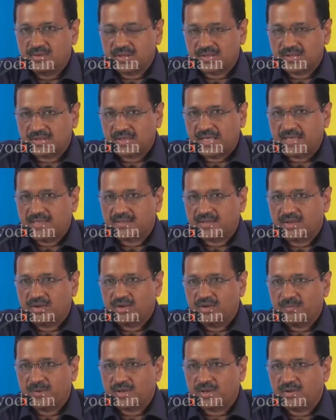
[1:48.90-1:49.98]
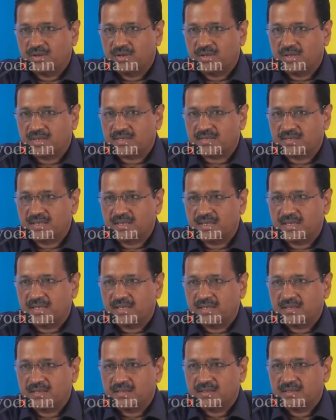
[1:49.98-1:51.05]
उन 27 सालों में कांग्रेस ने
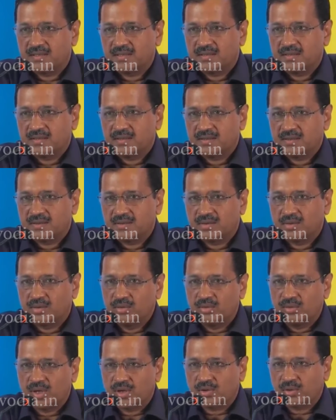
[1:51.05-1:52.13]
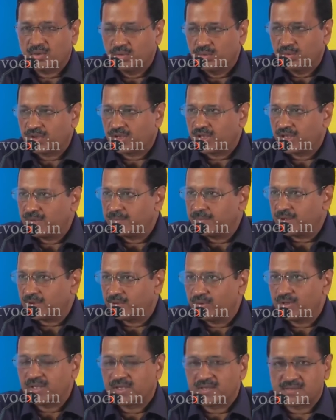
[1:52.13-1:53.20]
गोवा को लूटने में
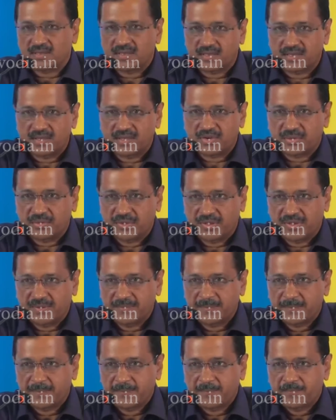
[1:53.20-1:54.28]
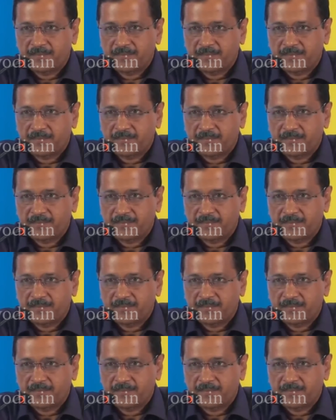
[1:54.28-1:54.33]
कोई कसर नहीं छोड़ी